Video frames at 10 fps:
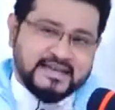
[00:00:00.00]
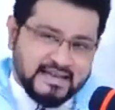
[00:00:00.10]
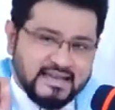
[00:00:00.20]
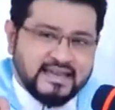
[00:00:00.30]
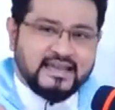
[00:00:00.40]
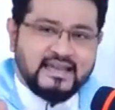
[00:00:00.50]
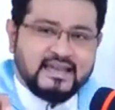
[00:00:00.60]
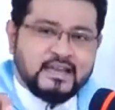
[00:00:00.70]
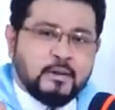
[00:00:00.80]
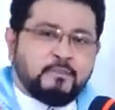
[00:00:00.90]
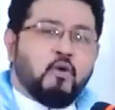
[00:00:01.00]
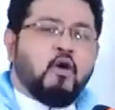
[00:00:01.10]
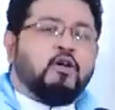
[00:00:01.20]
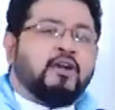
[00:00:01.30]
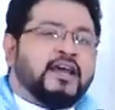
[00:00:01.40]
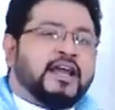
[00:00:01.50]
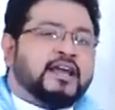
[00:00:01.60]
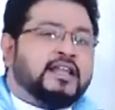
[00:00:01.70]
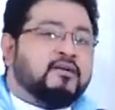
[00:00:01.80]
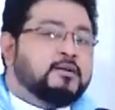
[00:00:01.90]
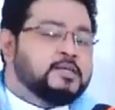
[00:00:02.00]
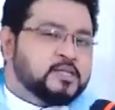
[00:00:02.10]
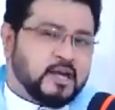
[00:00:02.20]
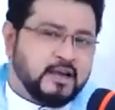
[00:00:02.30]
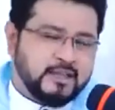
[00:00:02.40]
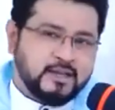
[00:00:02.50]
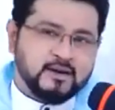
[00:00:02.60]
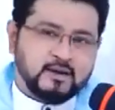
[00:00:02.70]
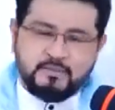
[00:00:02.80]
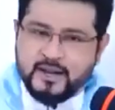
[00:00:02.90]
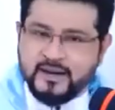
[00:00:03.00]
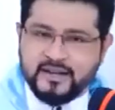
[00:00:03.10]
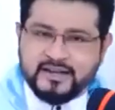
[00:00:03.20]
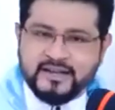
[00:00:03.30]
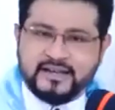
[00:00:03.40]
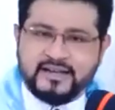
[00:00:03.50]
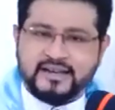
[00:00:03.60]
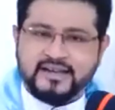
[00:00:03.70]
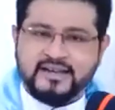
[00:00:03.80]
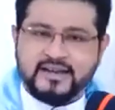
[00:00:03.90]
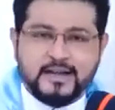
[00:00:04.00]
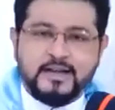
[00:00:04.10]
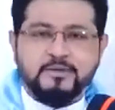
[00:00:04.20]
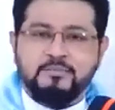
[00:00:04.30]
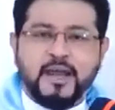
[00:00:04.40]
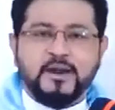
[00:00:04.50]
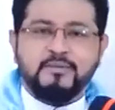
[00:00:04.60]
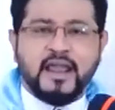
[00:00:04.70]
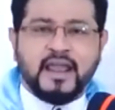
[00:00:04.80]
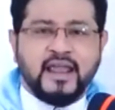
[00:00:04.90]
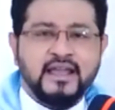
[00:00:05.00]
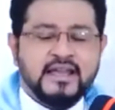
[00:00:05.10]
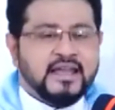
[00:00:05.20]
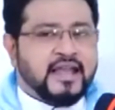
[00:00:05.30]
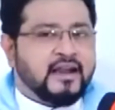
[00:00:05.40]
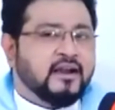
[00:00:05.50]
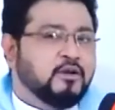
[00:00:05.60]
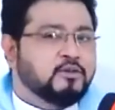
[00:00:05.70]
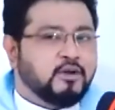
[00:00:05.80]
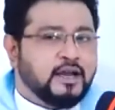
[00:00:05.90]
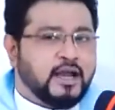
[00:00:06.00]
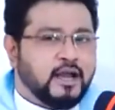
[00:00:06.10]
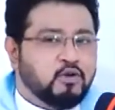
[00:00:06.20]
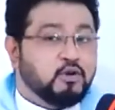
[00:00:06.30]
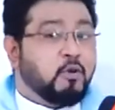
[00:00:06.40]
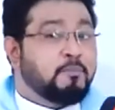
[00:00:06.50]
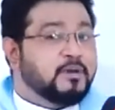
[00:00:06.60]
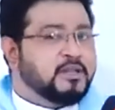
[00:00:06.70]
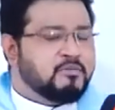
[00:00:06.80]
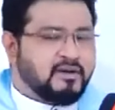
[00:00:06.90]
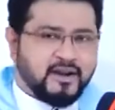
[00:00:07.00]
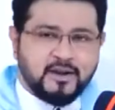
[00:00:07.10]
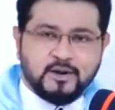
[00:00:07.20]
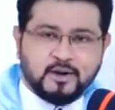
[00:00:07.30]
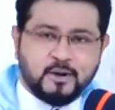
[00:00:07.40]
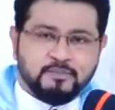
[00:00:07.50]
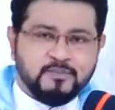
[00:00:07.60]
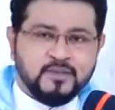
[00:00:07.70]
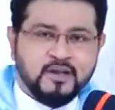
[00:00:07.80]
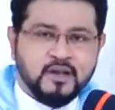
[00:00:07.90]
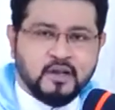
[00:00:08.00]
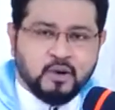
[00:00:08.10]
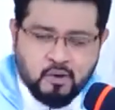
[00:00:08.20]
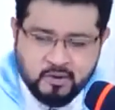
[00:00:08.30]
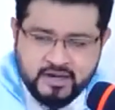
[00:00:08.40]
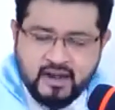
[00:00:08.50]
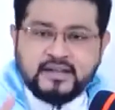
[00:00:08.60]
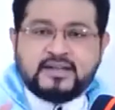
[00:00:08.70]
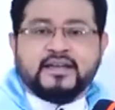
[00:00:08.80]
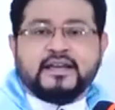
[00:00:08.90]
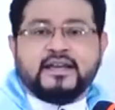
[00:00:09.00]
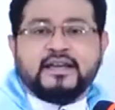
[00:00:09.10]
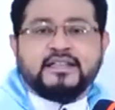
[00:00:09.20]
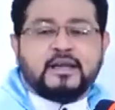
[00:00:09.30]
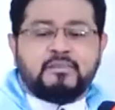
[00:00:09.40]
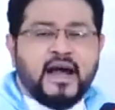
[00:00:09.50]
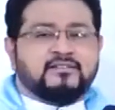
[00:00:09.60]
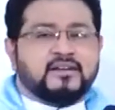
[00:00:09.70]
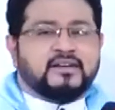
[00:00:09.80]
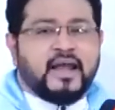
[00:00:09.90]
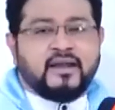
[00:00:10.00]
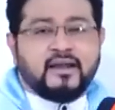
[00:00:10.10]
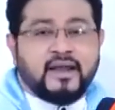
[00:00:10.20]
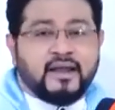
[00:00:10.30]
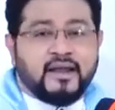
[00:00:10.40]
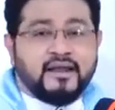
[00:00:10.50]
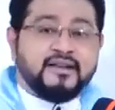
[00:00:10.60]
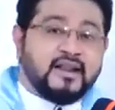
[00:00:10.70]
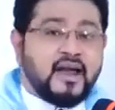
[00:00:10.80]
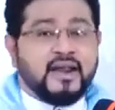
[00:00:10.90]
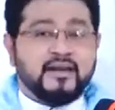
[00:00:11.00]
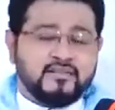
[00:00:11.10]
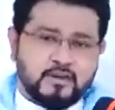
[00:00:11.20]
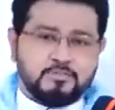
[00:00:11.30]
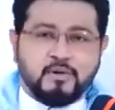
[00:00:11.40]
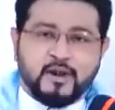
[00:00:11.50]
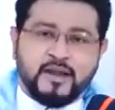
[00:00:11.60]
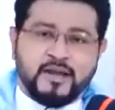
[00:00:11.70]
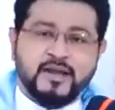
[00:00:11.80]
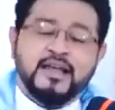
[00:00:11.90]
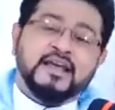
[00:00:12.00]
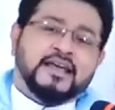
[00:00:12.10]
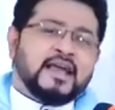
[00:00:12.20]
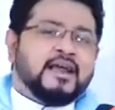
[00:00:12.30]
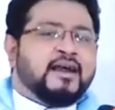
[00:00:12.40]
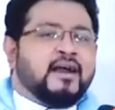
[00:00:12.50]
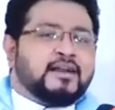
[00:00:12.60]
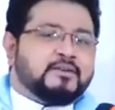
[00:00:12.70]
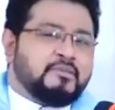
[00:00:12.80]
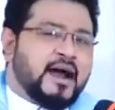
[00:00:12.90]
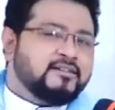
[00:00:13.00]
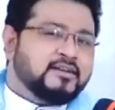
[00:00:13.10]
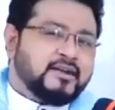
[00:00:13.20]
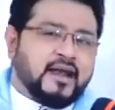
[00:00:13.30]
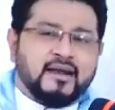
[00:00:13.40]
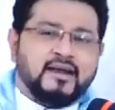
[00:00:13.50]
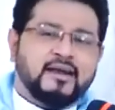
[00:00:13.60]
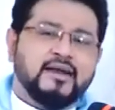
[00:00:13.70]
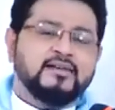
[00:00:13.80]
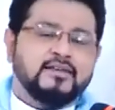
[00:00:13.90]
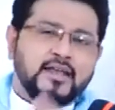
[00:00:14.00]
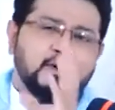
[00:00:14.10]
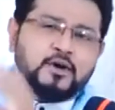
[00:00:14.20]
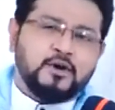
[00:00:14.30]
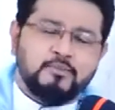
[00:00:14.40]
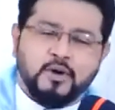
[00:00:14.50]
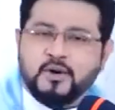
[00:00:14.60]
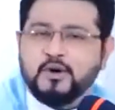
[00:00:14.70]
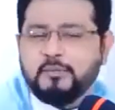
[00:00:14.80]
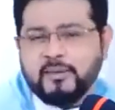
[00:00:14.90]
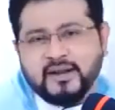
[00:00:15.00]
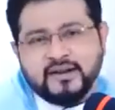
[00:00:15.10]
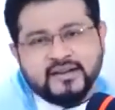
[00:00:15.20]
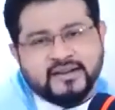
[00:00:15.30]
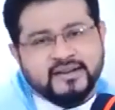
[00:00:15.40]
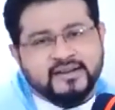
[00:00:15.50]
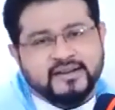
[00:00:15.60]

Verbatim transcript: நீ போர்ல ஏதாவது சாதிக்கணும் அப்படின்னு ரெண்டு பேருமே எங்களுக்குள்ள ஒரு ஒப்பந்தம் பண்ணிக்கிட்டோம் ஒன் நாட்டு இந்த பேட்டில் டேங்க நான் எடுத்துட்டு போறேன் எங்க நாட்டு பேட்டில் டேங்க நீ கொண்டு போய்க்கோ அப்படின்னு